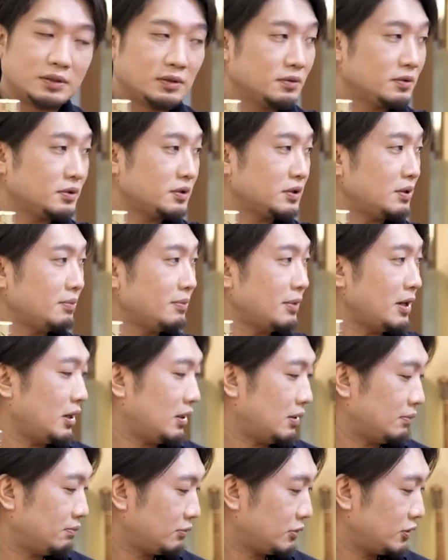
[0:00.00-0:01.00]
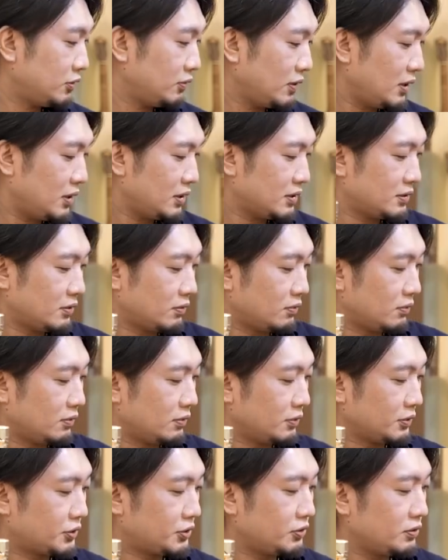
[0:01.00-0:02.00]
そしてまあデュアーズのこ
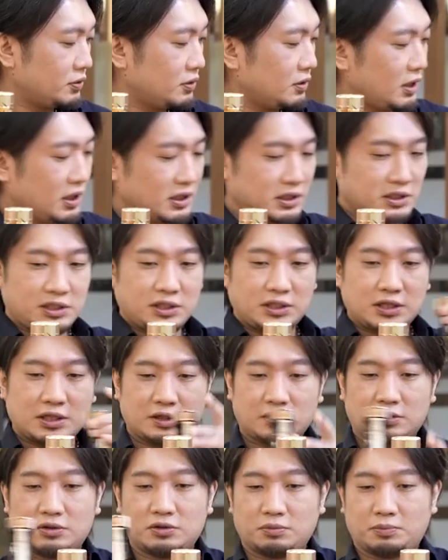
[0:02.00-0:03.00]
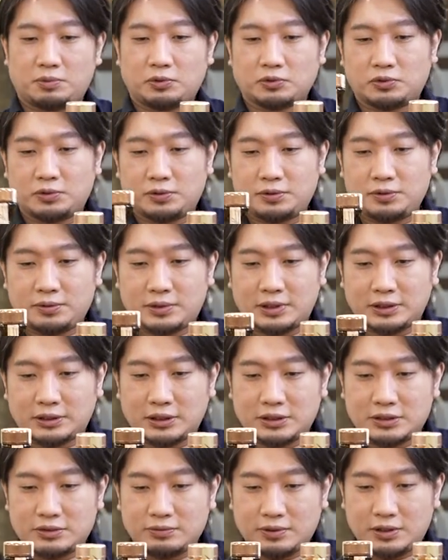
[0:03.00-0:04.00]
の18年とボトルの
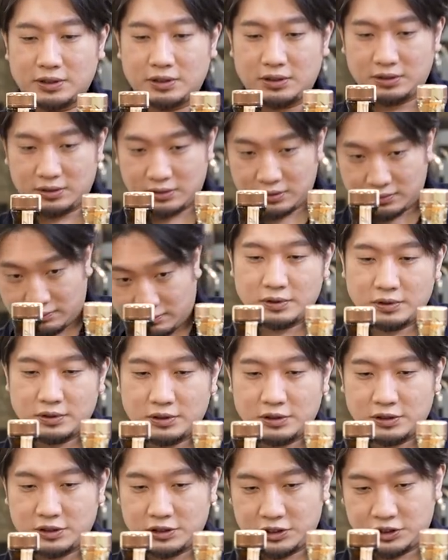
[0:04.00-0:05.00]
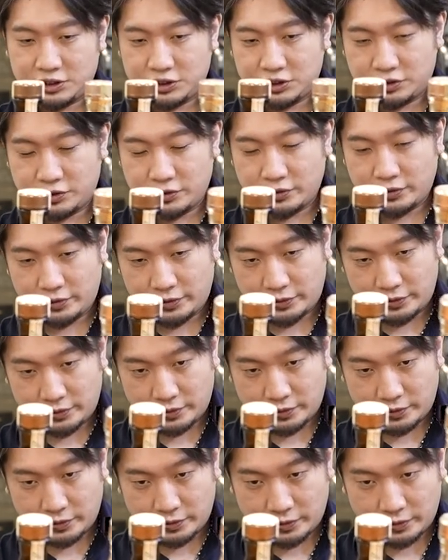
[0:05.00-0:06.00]
形は一緒
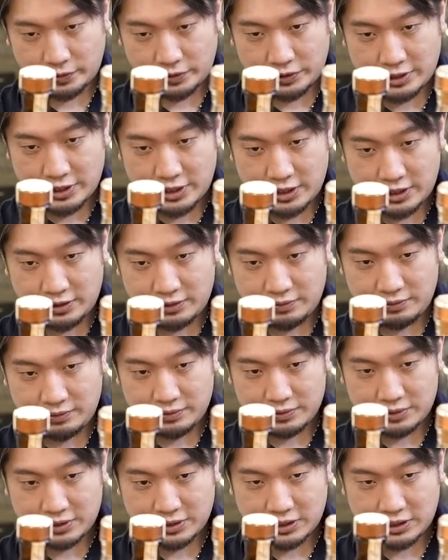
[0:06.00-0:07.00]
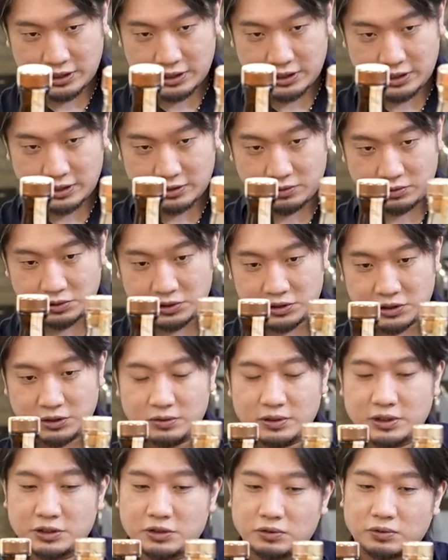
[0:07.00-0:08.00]
なのかな。こっち
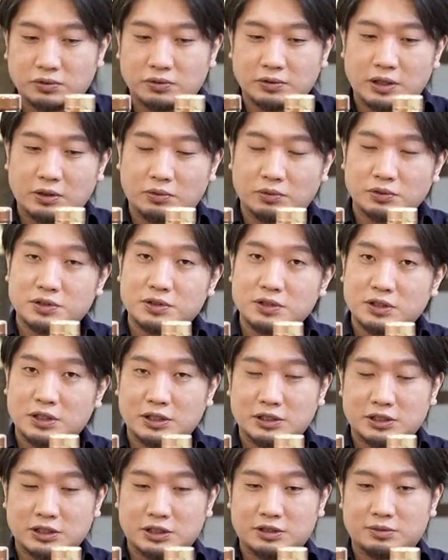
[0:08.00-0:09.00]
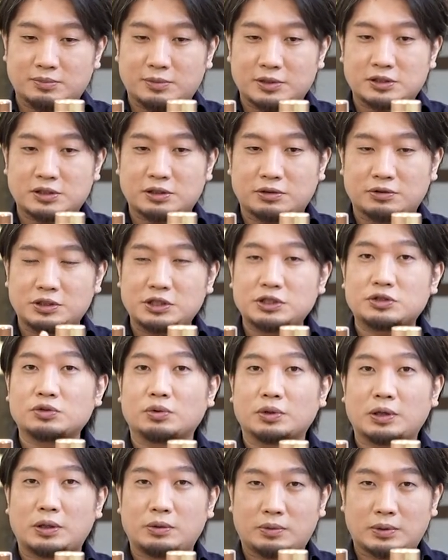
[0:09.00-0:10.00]
の方がちょっとねごつい感じがしますけど、
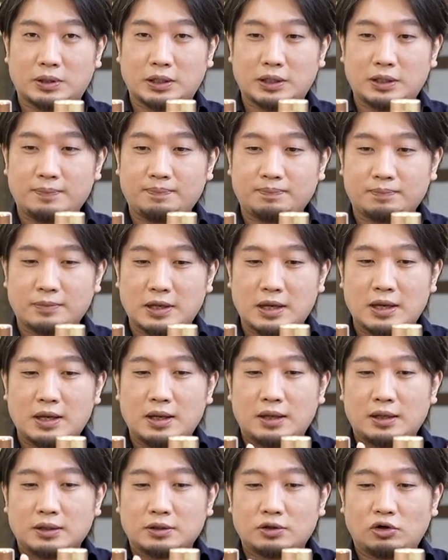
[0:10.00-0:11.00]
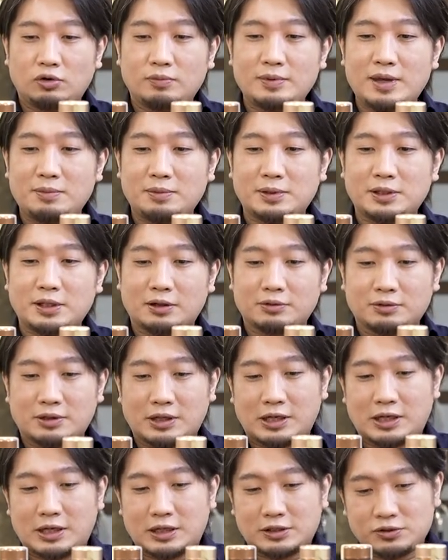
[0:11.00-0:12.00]
25年の方がね透明瓶なの
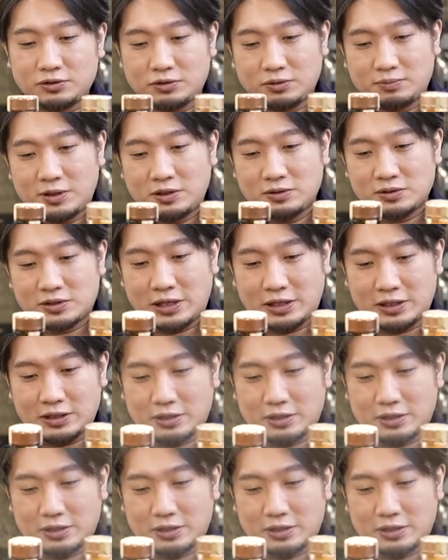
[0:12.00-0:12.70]
でねちょっと目の錯